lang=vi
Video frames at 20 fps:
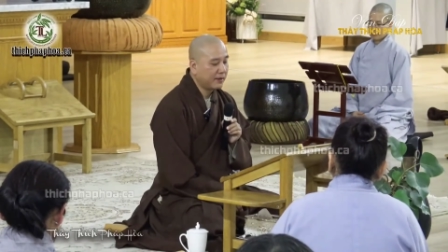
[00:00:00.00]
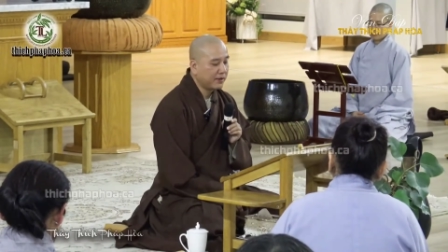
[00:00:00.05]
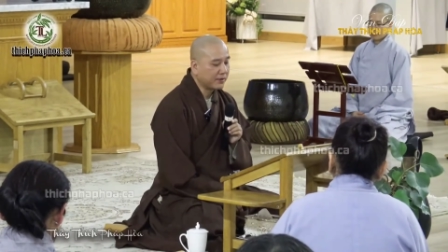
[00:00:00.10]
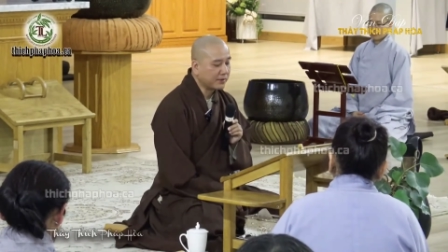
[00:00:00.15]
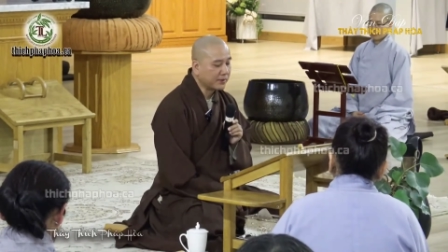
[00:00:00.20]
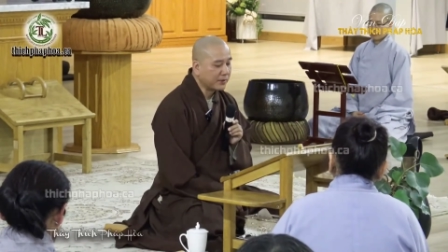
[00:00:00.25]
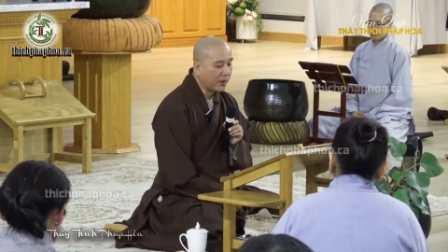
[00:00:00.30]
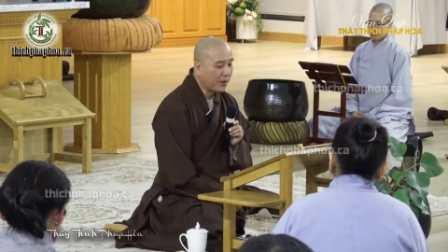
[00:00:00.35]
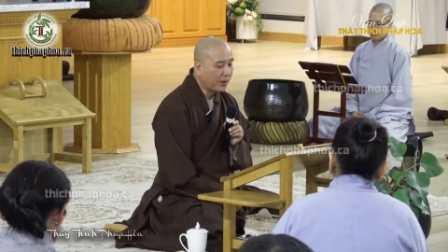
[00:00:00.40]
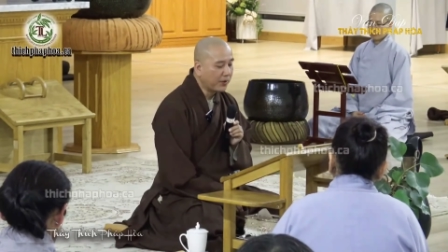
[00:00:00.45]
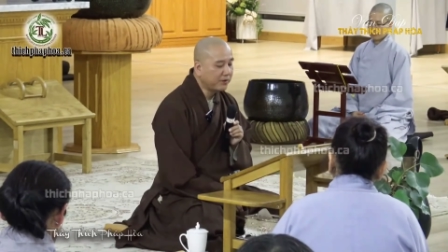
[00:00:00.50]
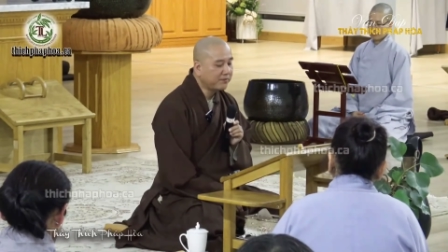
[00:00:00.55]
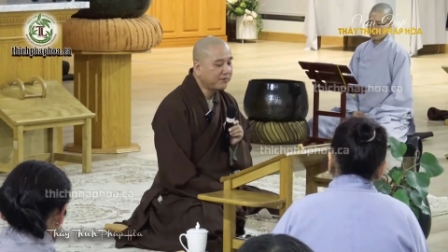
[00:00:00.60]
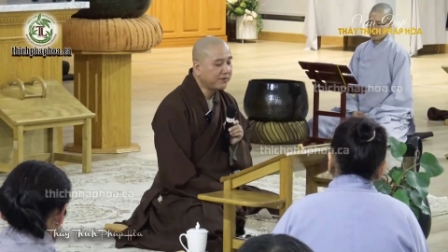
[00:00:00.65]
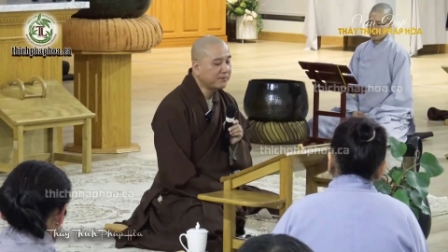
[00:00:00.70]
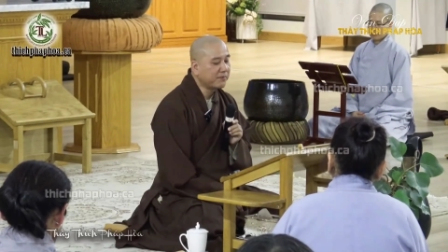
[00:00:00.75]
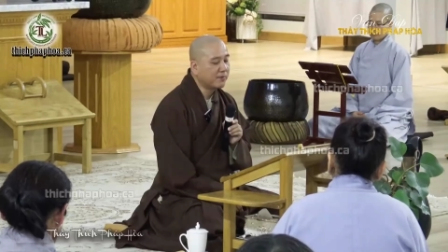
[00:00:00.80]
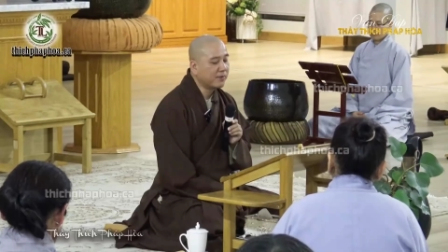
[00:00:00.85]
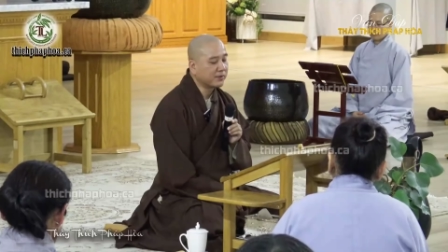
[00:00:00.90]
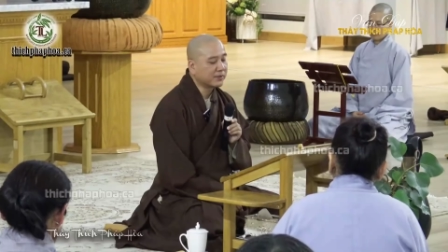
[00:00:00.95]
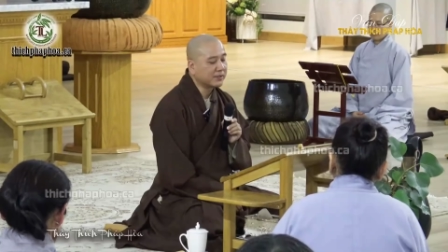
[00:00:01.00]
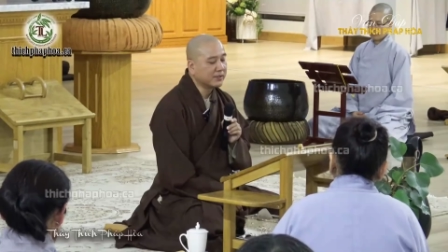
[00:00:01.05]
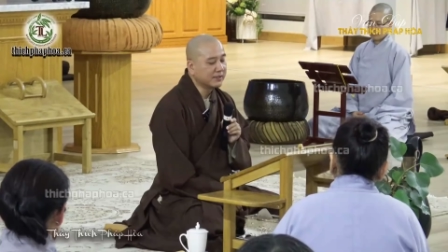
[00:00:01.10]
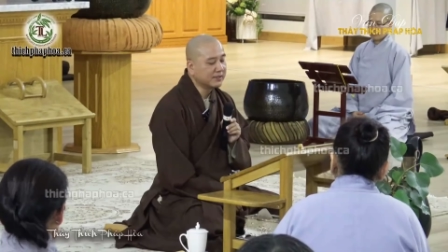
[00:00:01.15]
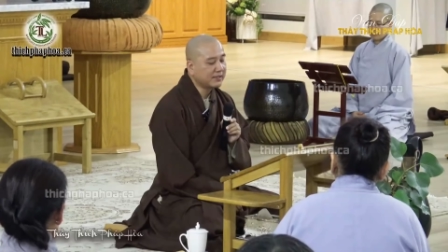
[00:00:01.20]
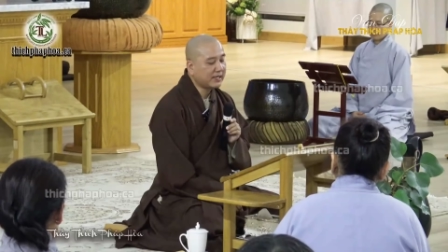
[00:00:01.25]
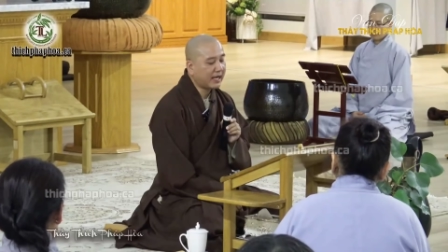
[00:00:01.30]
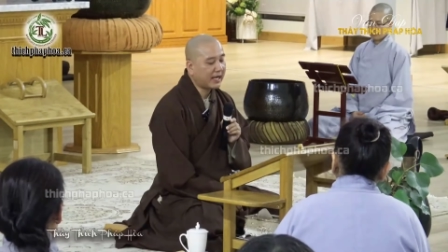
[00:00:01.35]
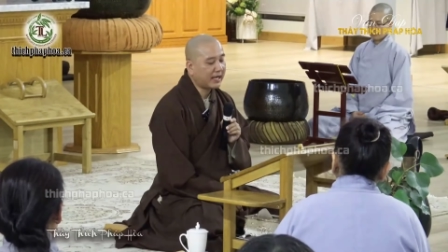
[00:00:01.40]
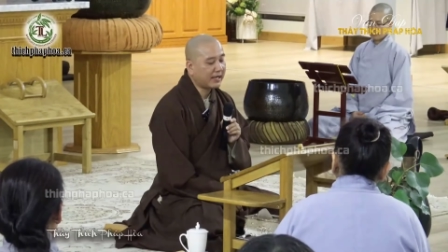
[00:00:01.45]
Đối với bồ
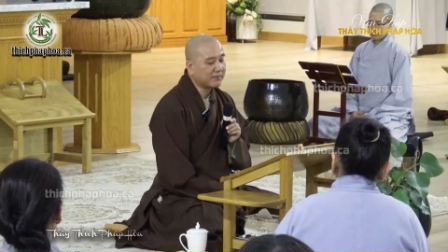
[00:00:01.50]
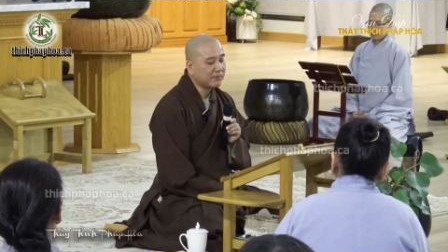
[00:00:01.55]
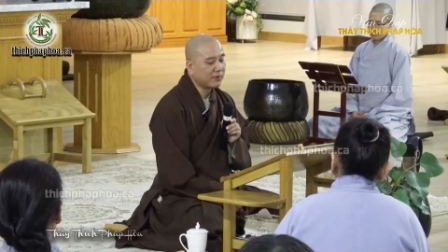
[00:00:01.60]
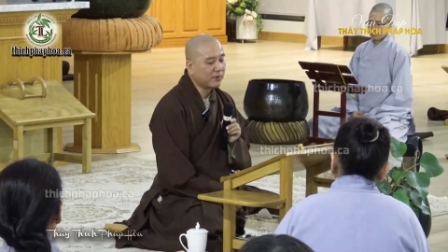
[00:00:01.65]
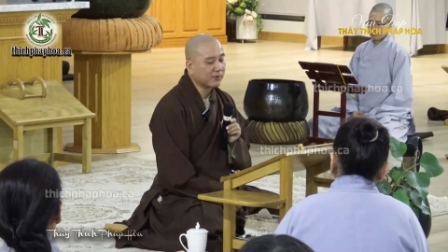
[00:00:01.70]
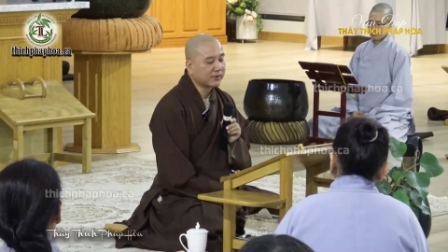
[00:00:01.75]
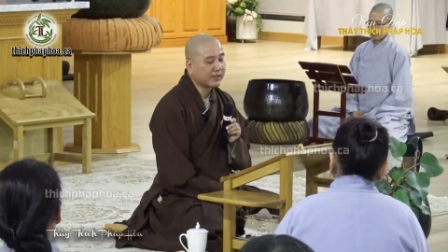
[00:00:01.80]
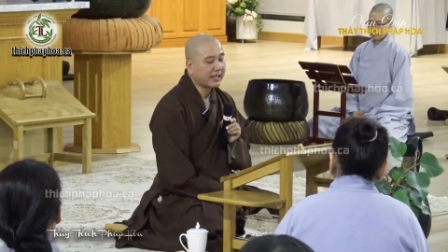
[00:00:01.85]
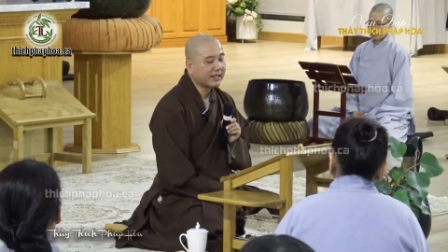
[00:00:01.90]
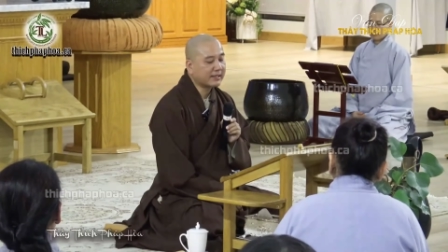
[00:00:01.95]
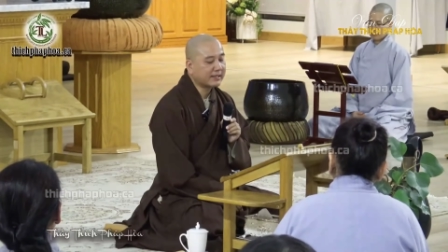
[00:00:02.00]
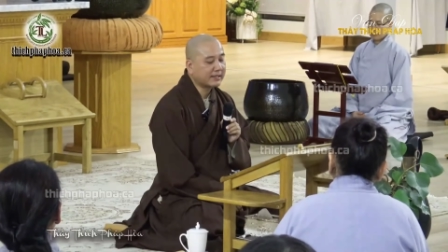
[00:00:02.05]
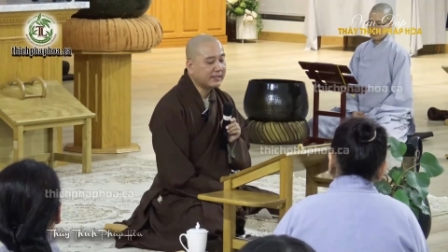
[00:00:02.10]
chướng ngại, Bồ Tát